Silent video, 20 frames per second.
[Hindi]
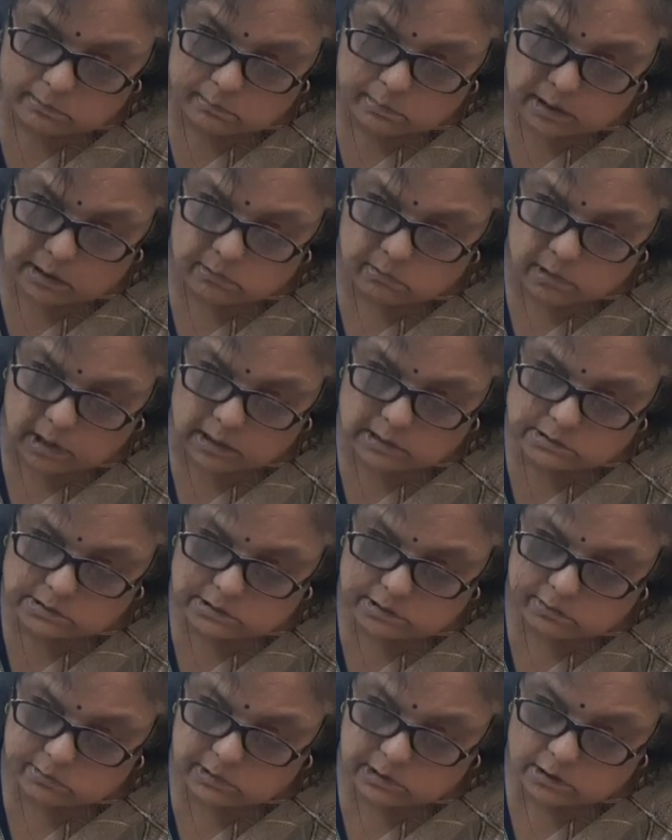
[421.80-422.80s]
भगवान
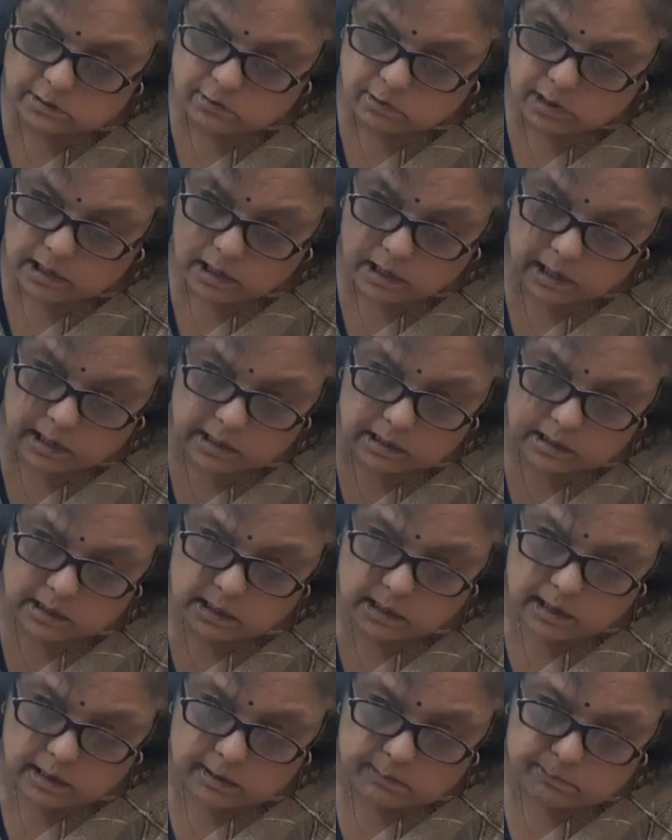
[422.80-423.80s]
शिव के द्वारा ही
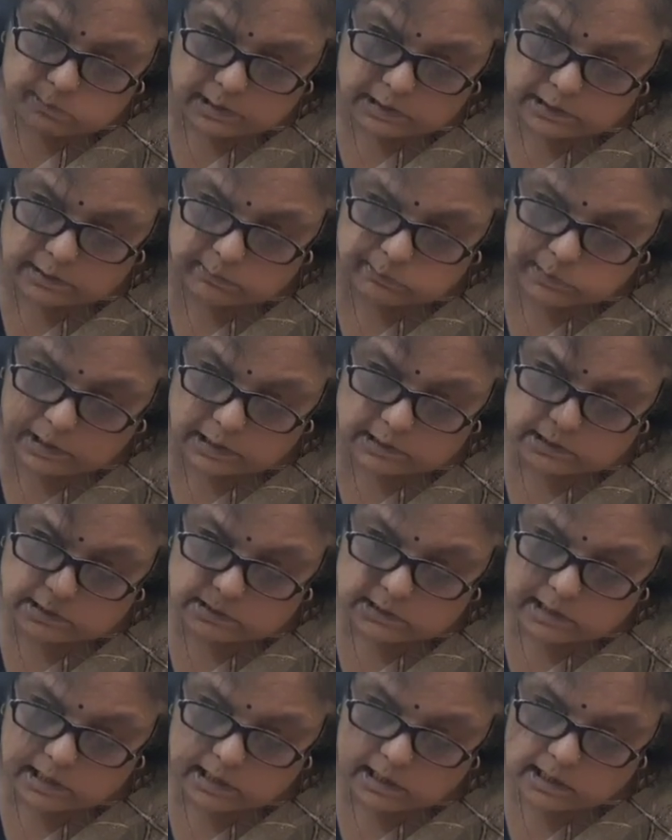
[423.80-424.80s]

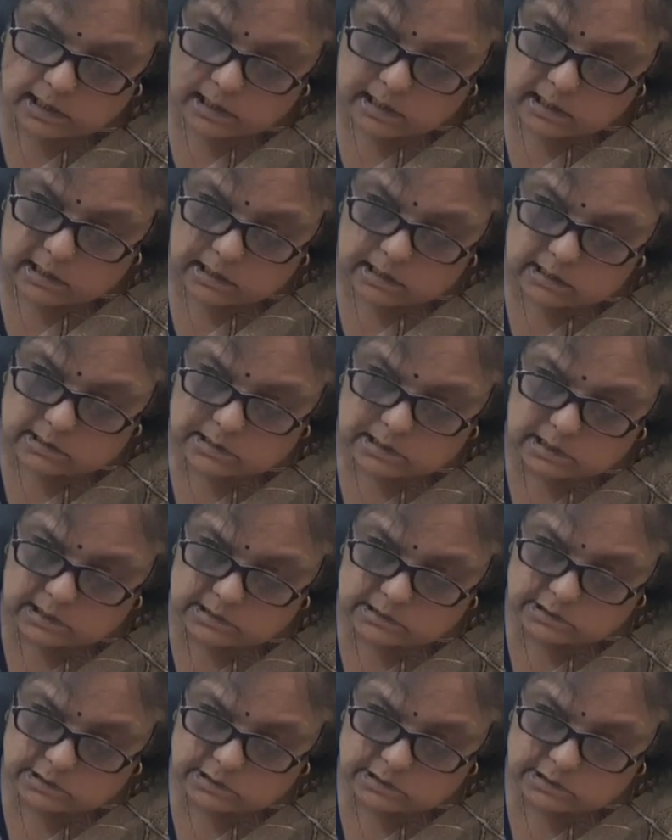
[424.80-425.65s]
प्रतिपादित है इसे